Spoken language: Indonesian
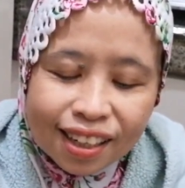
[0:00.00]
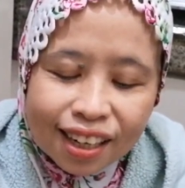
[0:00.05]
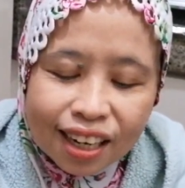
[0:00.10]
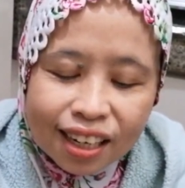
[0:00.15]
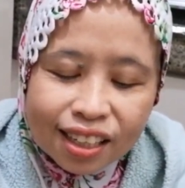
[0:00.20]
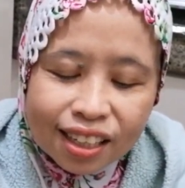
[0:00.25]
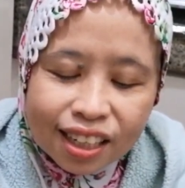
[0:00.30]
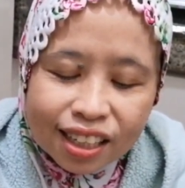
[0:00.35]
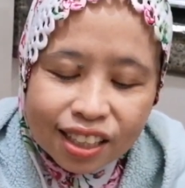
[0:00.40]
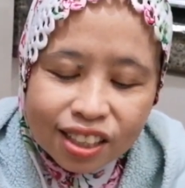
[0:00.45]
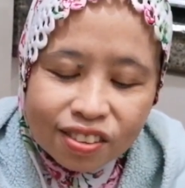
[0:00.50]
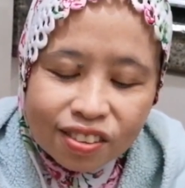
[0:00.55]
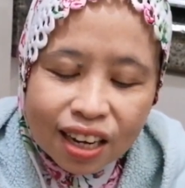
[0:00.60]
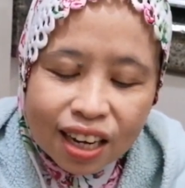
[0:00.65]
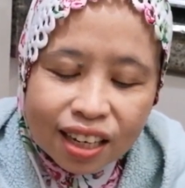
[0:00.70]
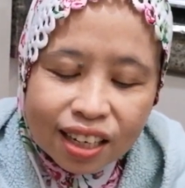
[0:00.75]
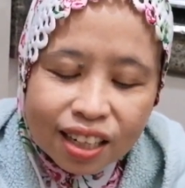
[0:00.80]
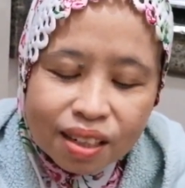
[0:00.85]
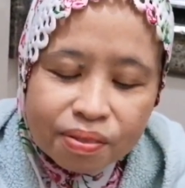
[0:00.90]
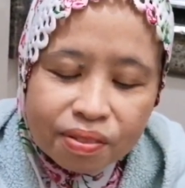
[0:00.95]
kadang itu
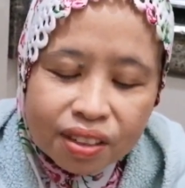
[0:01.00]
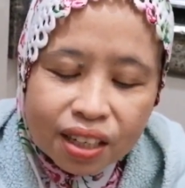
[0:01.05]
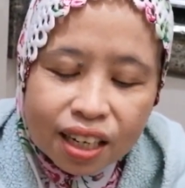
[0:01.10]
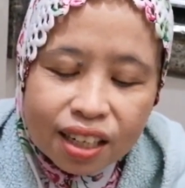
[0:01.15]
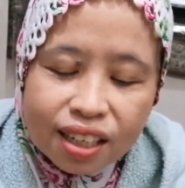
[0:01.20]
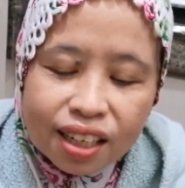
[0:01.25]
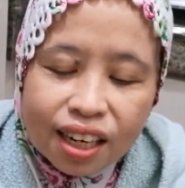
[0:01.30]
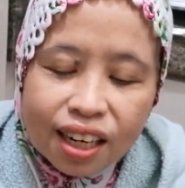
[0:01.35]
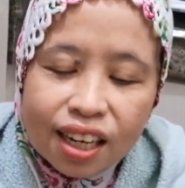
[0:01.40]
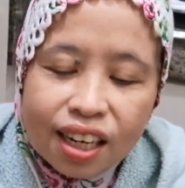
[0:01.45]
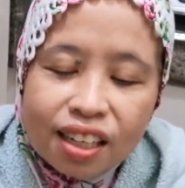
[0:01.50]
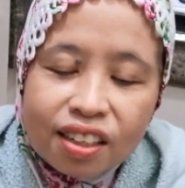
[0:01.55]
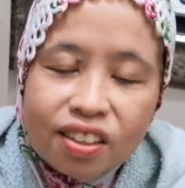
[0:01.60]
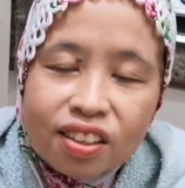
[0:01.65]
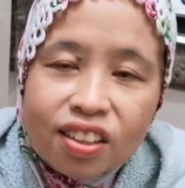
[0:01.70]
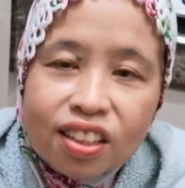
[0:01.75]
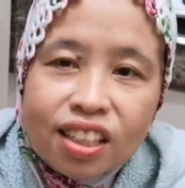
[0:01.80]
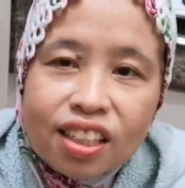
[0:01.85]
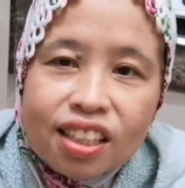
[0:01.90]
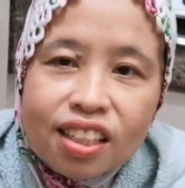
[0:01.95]
angin bukan lah
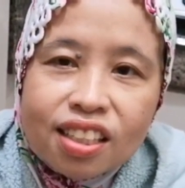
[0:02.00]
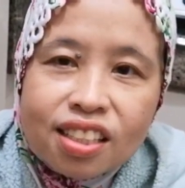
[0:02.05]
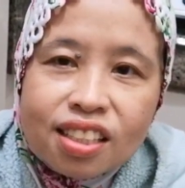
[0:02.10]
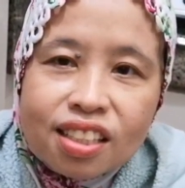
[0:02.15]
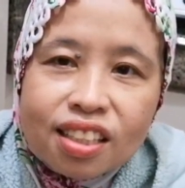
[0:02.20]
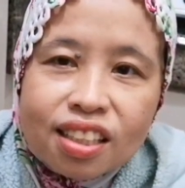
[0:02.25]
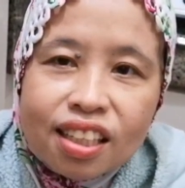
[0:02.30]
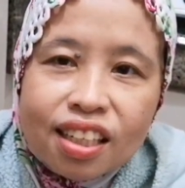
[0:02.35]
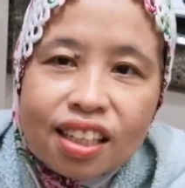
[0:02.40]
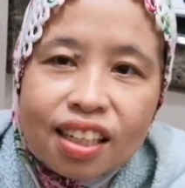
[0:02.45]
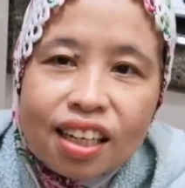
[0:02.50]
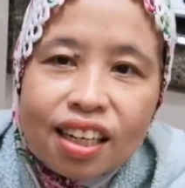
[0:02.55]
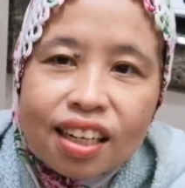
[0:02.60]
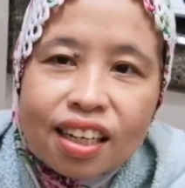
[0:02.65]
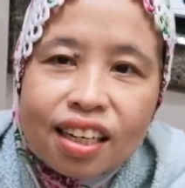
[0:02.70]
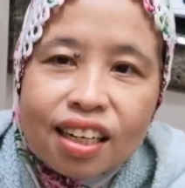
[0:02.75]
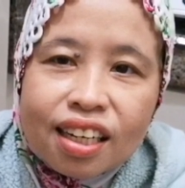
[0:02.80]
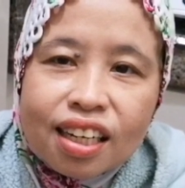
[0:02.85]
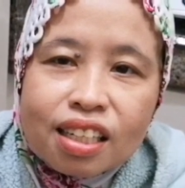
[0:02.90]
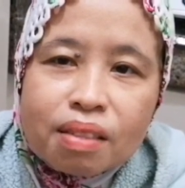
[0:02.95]
oh ini isi tiga
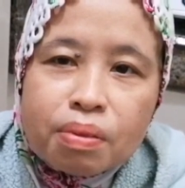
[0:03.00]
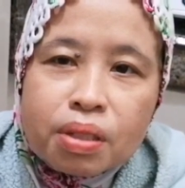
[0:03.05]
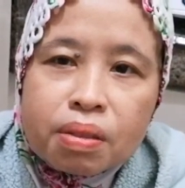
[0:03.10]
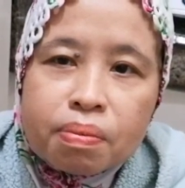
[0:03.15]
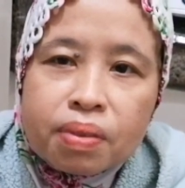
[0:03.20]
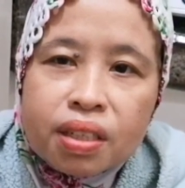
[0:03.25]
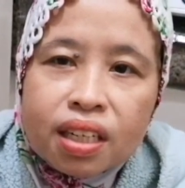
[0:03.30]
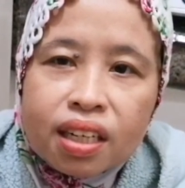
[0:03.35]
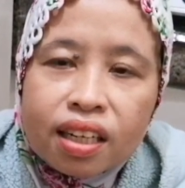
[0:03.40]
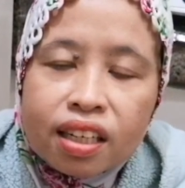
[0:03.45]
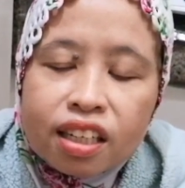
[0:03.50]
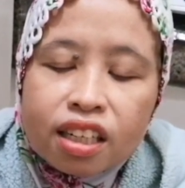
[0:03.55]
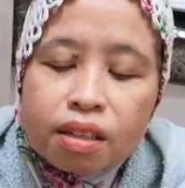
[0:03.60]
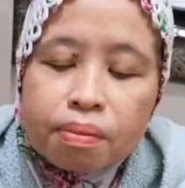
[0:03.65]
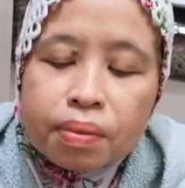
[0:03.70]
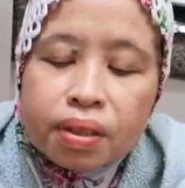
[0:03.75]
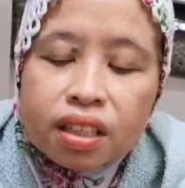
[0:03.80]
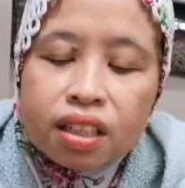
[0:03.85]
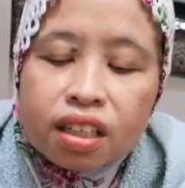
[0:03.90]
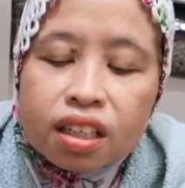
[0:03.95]
guys
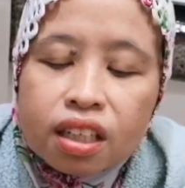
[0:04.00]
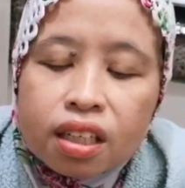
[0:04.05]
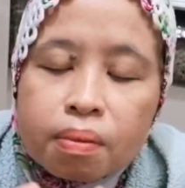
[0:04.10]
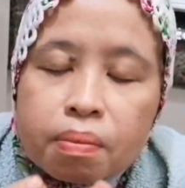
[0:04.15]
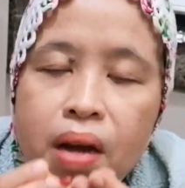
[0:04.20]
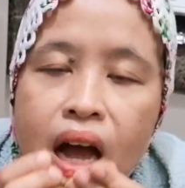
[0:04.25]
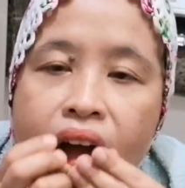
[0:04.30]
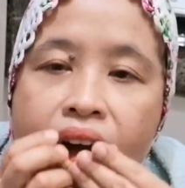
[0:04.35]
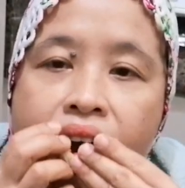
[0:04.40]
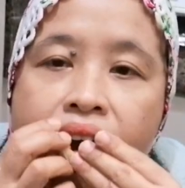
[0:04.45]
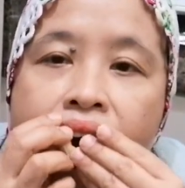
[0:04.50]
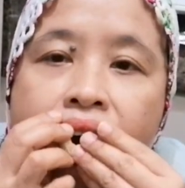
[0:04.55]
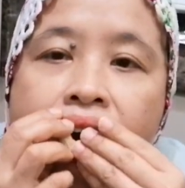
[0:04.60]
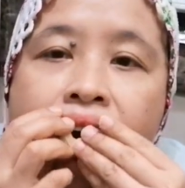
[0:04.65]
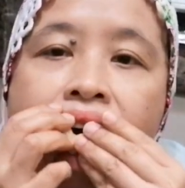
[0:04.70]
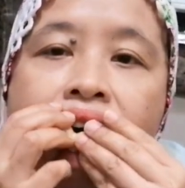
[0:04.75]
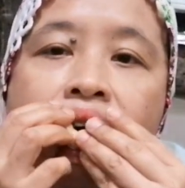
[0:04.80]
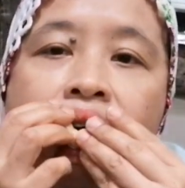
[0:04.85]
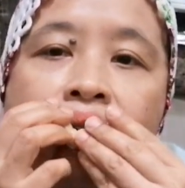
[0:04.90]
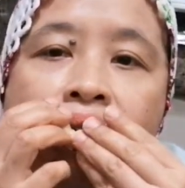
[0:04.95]
bismillahirrahmanirrahim
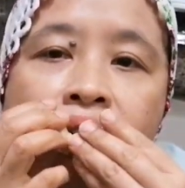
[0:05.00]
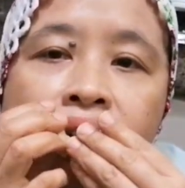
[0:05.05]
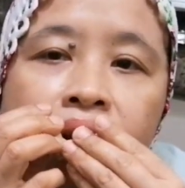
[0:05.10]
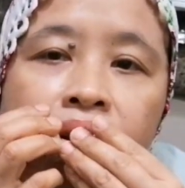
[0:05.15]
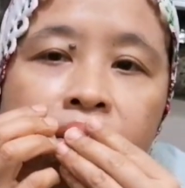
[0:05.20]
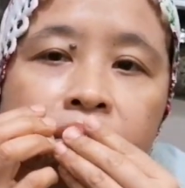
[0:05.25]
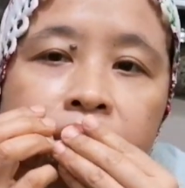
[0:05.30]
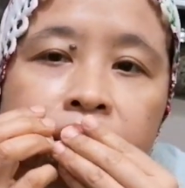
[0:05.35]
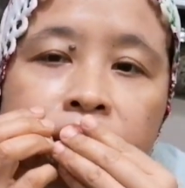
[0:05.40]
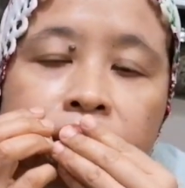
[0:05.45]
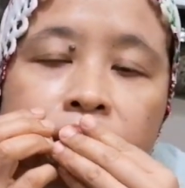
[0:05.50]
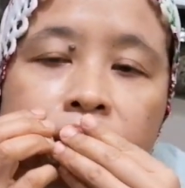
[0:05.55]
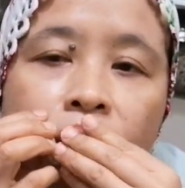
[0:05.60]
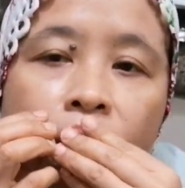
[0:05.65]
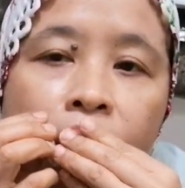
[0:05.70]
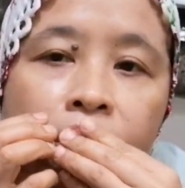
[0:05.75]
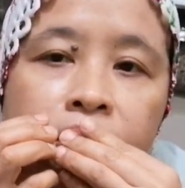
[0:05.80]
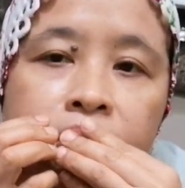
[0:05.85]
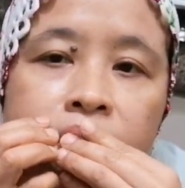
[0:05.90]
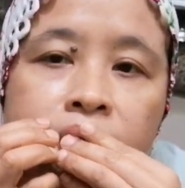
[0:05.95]

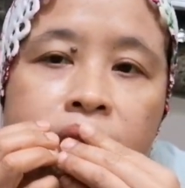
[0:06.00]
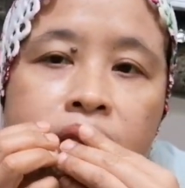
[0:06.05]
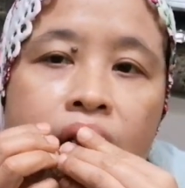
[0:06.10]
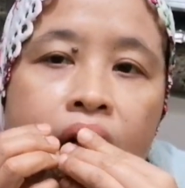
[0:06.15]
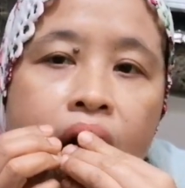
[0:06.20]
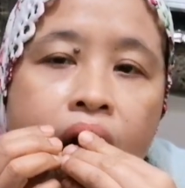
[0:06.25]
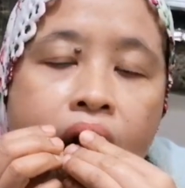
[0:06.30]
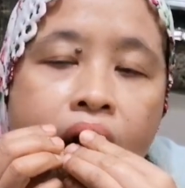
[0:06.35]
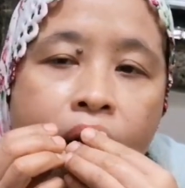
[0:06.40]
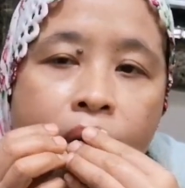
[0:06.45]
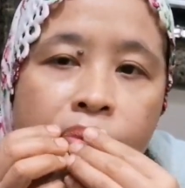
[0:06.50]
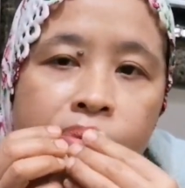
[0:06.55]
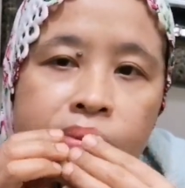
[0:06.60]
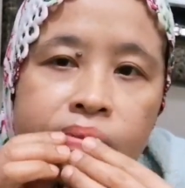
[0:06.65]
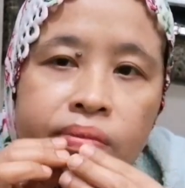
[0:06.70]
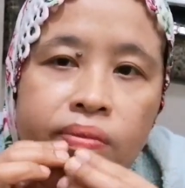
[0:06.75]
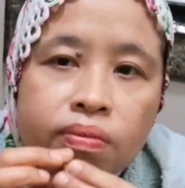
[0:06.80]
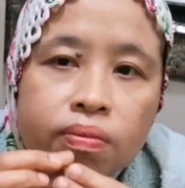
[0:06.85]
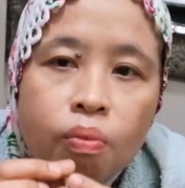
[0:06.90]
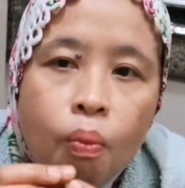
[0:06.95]
hmm
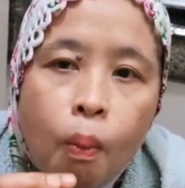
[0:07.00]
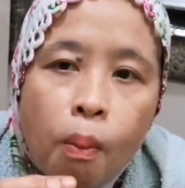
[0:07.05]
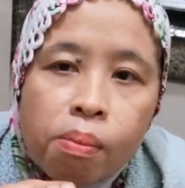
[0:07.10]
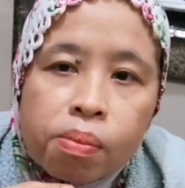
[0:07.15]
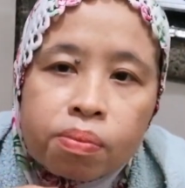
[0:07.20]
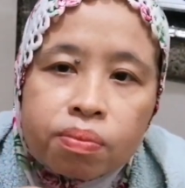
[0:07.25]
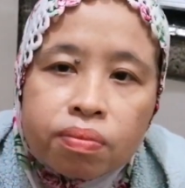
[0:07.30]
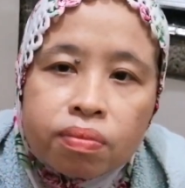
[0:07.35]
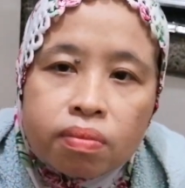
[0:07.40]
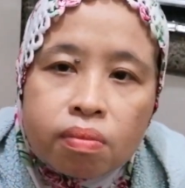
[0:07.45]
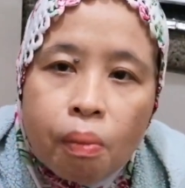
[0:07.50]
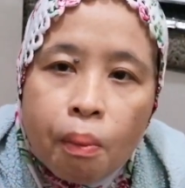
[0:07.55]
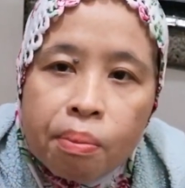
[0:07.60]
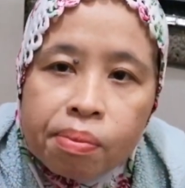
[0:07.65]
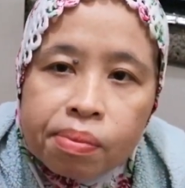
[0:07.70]
hmm